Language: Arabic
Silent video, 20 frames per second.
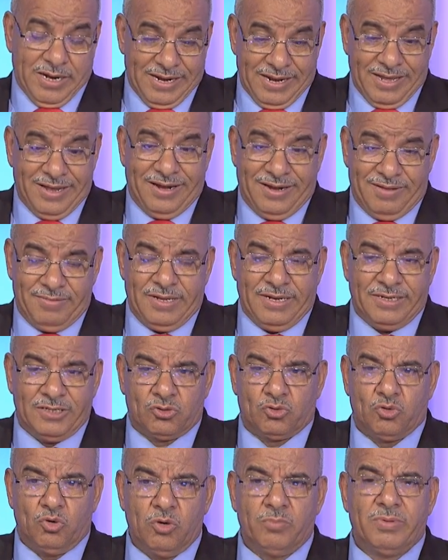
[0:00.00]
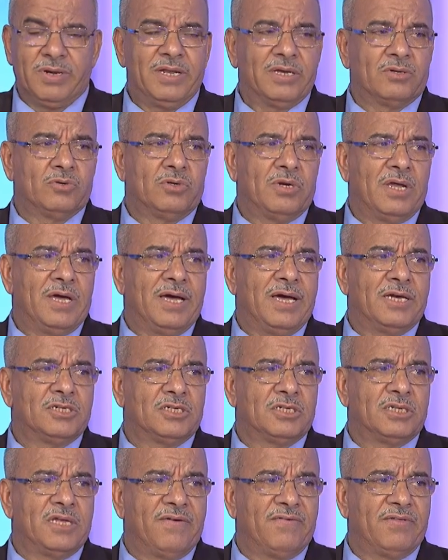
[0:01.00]
يعني الصعوبه اللي كنا
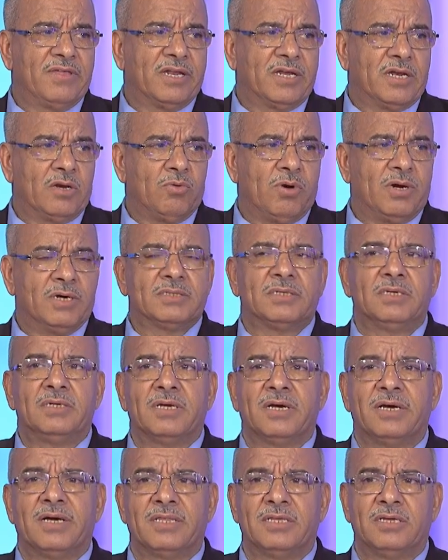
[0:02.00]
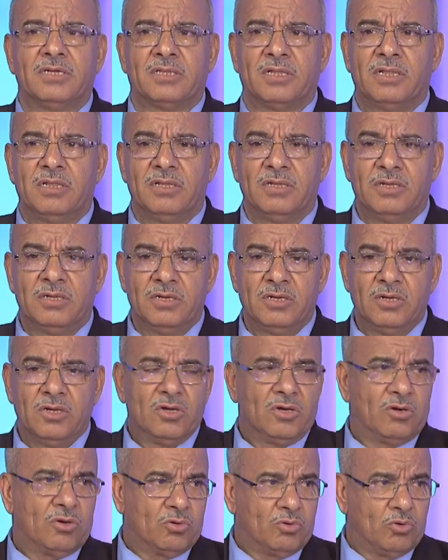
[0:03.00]
عايشينها في ذلك الوقت هي قضيه
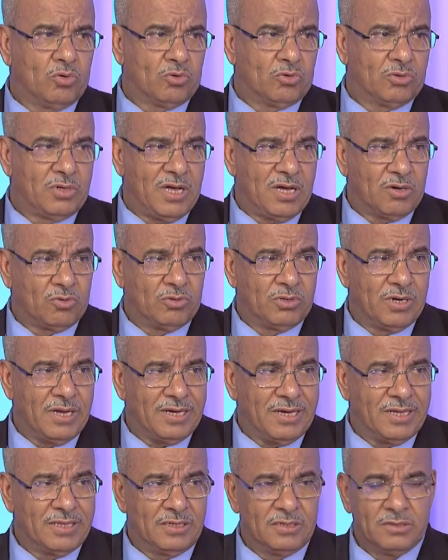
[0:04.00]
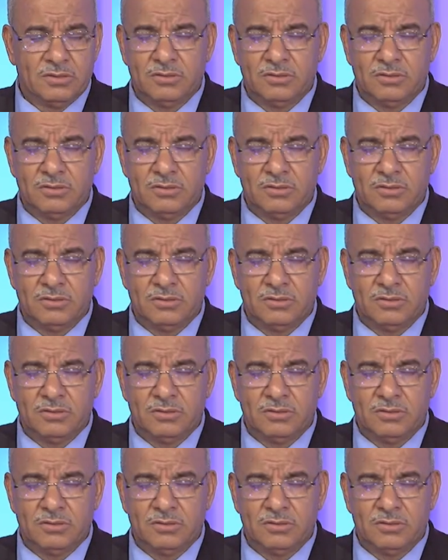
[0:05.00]
الكورونا كنا قضيه